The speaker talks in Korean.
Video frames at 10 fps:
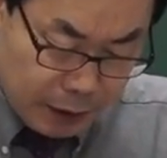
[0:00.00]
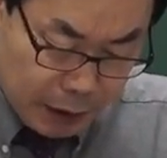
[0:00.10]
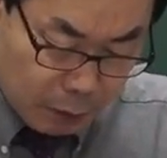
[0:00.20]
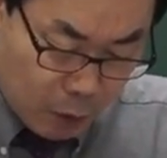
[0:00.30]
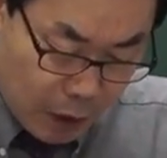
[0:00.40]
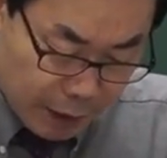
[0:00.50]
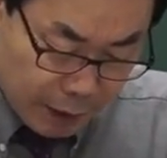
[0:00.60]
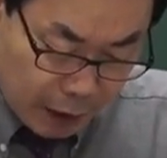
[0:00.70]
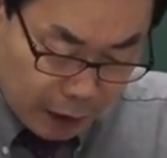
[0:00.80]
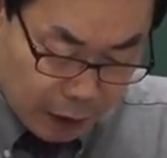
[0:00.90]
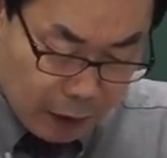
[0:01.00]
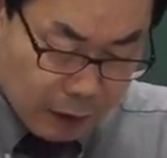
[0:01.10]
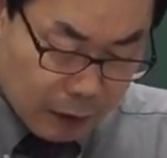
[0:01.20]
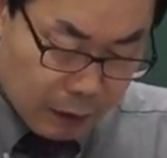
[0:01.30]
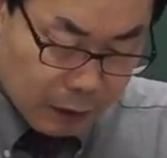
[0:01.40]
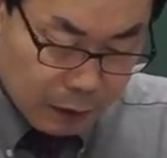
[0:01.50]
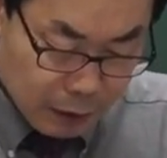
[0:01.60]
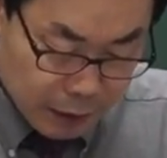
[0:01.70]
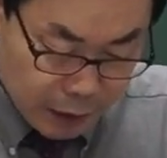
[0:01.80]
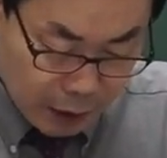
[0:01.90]
제공한다.
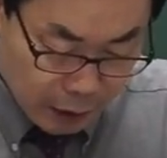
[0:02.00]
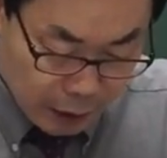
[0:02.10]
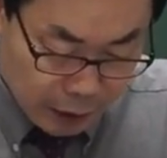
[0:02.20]
어디에?